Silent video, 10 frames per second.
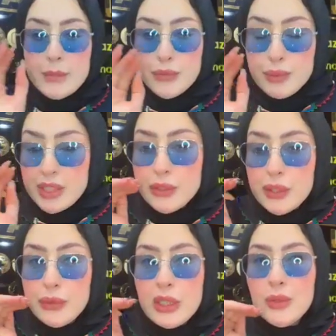شوفوا شوفوا تعرفوا
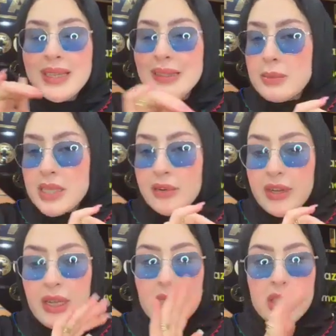تليفوني اليوم خدام دنسر
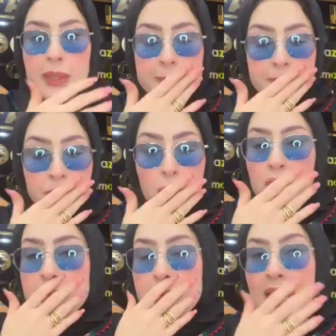فرعيه جبل
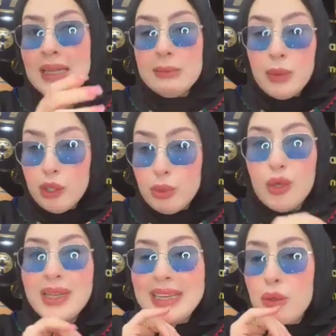اقسم بالله العظيم نوريكم
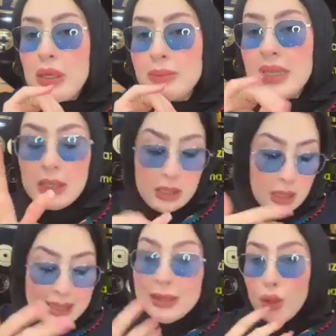الاونلاين هكا مطرطق
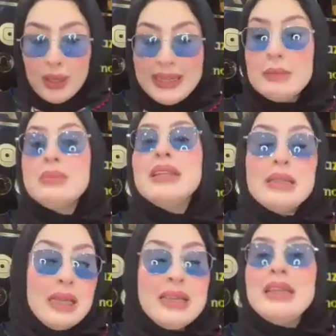الاونلاين
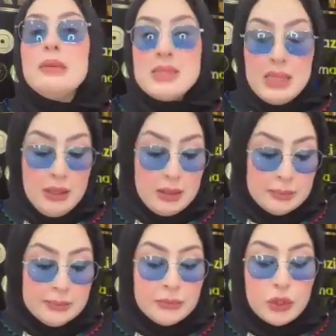مطرطق ديال بصح
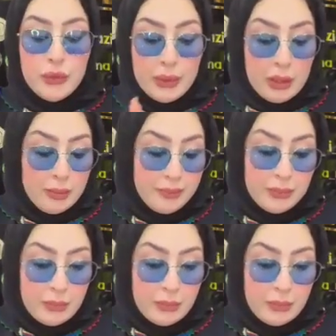شوفوا نوريكم